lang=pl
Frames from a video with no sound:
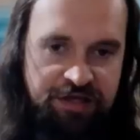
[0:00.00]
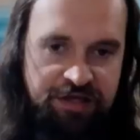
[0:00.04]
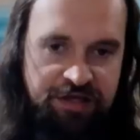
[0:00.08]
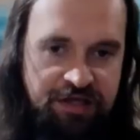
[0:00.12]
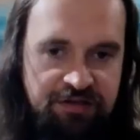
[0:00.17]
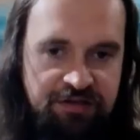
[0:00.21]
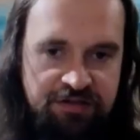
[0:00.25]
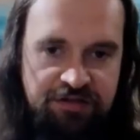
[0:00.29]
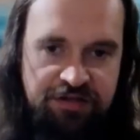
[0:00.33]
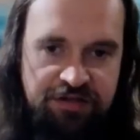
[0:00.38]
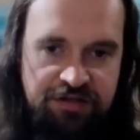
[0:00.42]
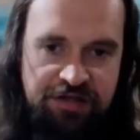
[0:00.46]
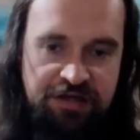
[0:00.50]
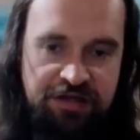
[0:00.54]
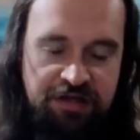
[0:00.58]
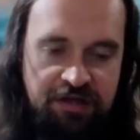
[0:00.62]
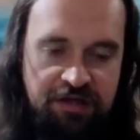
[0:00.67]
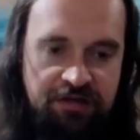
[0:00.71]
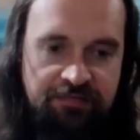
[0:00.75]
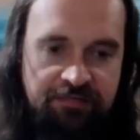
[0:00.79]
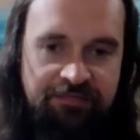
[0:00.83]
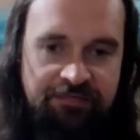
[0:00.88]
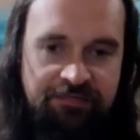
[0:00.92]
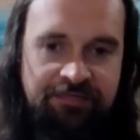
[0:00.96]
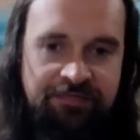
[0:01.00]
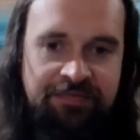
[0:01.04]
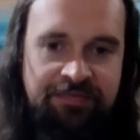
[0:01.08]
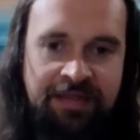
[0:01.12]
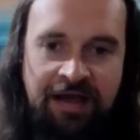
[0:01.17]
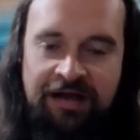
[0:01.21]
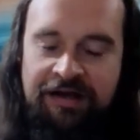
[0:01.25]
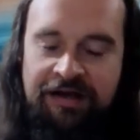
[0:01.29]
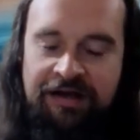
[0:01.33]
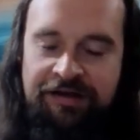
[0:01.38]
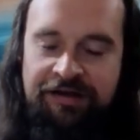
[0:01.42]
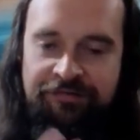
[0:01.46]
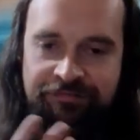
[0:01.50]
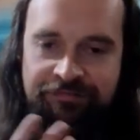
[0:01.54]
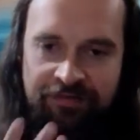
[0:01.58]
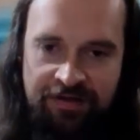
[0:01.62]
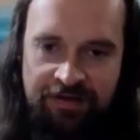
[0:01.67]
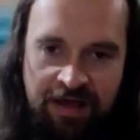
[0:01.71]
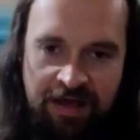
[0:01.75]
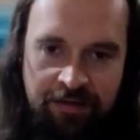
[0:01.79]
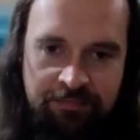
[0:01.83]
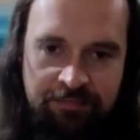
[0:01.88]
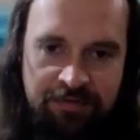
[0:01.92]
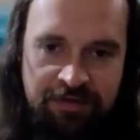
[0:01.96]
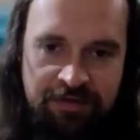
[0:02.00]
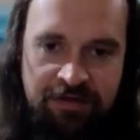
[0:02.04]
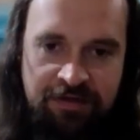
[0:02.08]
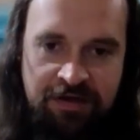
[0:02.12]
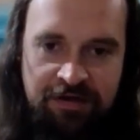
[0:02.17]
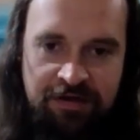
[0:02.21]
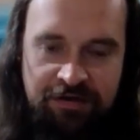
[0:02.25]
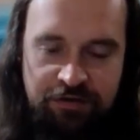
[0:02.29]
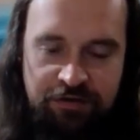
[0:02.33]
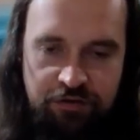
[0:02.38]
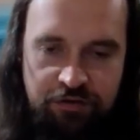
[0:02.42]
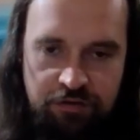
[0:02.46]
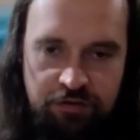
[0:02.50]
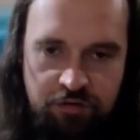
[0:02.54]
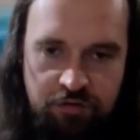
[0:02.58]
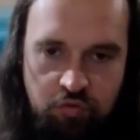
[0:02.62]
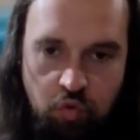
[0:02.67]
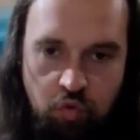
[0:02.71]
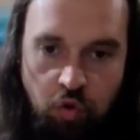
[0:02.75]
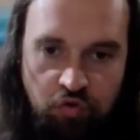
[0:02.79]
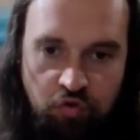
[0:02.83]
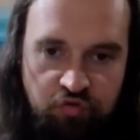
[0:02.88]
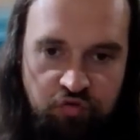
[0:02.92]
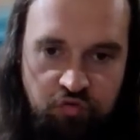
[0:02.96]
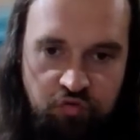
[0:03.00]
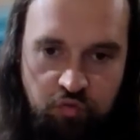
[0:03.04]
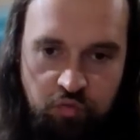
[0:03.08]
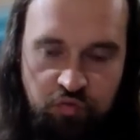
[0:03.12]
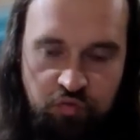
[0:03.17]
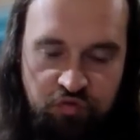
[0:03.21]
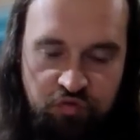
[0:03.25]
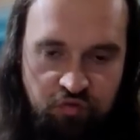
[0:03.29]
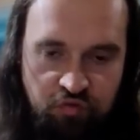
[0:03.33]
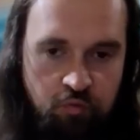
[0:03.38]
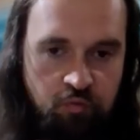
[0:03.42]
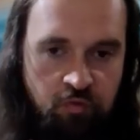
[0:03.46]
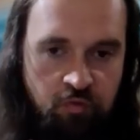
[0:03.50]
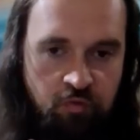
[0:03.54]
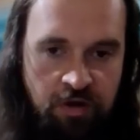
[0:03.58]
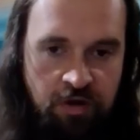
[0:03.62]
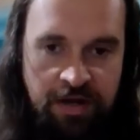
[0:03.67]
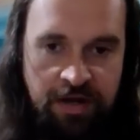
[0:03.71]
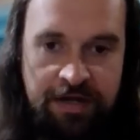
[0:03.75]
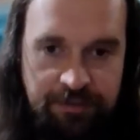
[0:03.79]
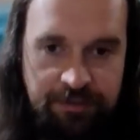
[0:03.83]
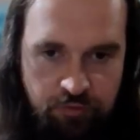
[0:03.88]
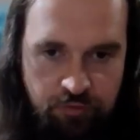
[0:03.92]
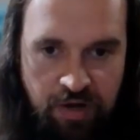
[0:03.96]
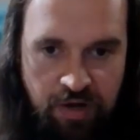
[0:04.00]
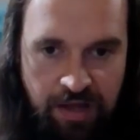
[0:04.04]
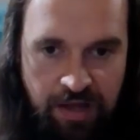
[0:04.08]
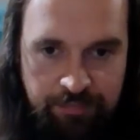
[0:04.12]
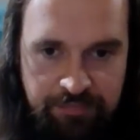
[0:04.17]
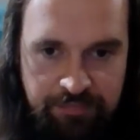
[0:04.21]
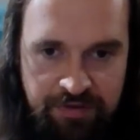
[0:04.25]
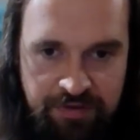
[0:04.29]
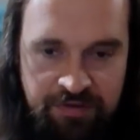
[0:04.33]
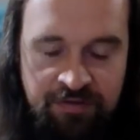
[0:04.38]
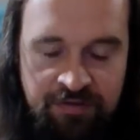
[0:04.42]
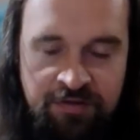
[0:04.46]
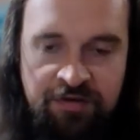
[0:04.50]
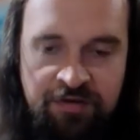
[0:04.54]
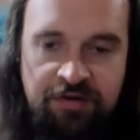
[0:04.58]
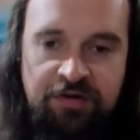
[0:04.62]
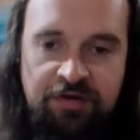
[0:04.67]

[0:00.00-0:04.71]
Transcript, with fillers: inni nagrywaniami y, głosu, są lektorami.